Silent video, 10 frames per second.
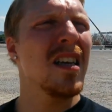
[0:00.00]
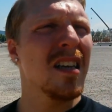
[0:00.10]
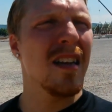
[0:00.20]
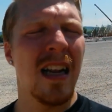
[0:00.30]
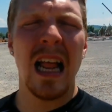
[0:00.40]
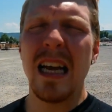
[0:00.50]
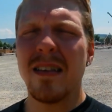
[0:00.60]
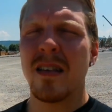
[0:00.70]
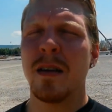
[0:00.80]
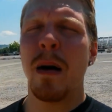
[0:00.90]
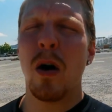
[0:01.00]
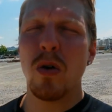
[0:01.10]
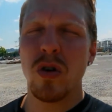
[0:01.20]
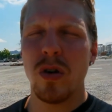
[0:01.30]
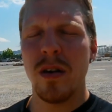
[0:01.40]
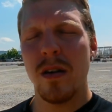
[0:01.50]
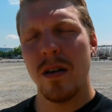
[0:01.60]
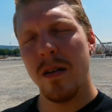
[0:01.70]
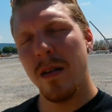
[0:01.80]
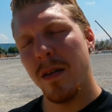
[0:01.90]
leise im Auto äh,
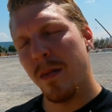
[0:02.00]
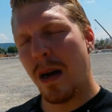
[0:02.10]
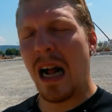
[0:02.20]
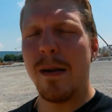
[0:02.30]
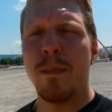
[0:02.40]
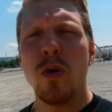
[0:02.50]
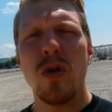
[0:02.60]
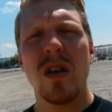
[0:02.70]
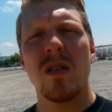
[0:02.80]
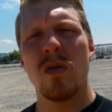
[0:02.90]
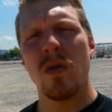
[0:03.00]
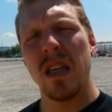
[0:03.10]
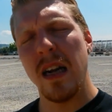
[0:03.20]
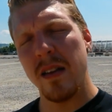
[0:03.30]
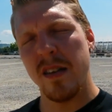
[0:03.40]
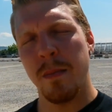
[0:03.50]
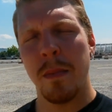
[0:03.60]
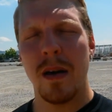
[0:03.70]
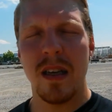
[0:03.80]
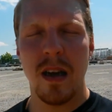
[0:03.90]
halb müde gesungen, ich hasse Mama,
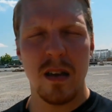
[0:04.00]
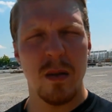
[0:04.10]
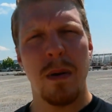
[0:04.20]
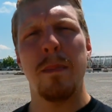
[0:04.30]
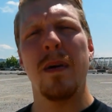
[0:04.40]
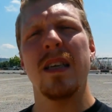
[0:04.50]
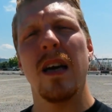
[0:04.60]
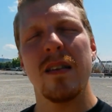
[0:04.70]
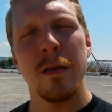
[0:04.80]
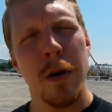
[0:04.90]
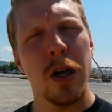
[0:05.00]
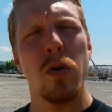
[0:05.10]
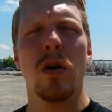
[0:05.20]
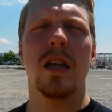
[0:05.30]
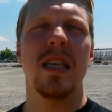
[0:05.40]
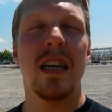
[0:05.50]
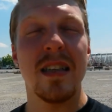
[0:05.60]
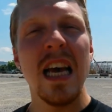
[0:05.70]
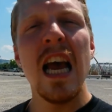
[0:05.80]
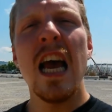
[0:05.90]
ich hasse Papa, ich hasse meinen Onkel, ich hasse.
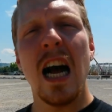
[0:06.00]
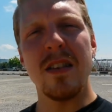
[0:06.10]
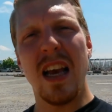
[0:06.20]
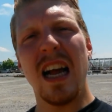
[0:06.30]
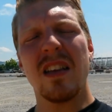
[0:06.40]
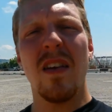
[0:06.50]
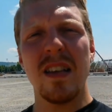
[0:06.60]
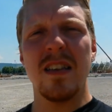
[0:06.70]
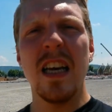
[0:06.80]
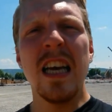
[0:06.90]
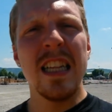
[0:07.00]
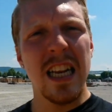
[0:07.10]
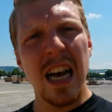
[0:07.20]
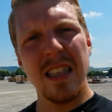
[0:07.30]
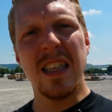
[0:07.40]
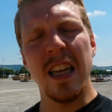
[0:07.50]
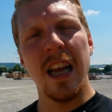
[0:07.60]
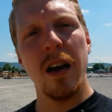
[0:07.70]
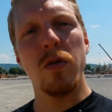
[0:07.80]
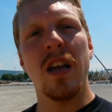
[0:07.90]
Also er hat quasi den Hass, den er
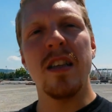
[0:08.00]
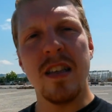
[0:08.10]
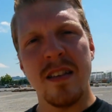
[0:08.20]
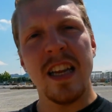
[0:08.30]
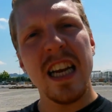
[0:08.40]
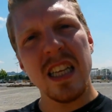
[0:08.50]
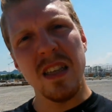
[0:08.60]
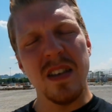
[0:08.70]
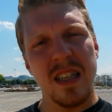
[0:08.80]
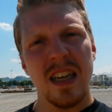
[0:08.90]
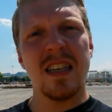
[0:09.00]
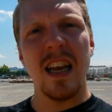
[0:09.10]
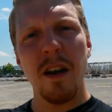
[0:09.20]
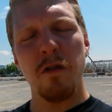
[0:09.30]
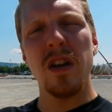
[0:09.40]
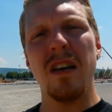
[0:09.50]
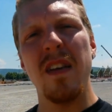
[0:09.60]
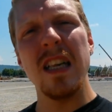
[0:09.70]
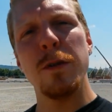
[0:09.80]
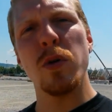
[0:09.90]
oder diese Negativität, die er von der Welt
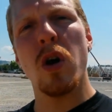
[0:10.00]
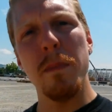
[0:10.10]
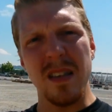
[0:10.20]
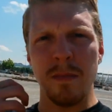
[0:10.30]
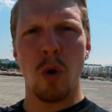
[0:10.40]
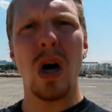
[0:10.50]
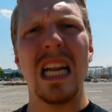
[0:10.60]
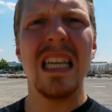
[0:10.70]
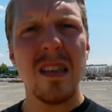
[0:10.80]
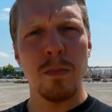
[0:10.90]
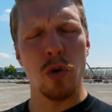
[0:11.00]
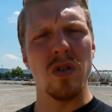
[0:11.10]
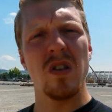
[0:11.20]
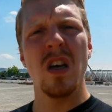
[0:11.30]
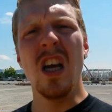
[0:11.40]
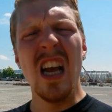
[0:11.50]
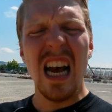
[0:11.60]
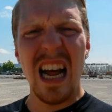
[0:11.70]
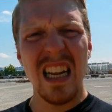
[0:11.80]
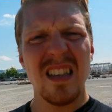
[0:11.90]
bekommt, diesen Moralismus,
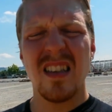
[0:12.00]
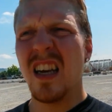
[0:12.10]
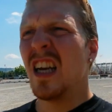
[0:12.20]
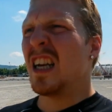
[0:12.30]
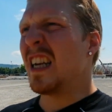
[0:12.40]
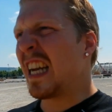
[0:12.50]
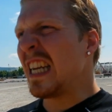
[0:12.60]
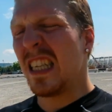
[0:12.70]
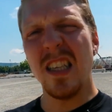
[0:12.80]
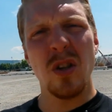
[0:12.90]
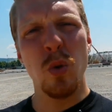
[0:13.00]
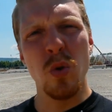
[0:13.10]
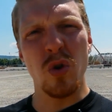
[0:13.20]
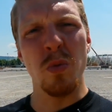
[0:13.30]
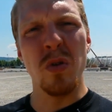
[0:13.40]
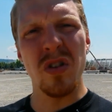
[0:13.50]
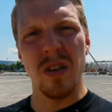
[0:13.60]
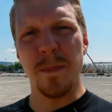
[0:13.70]
alles äh, richtig tun zu müssen,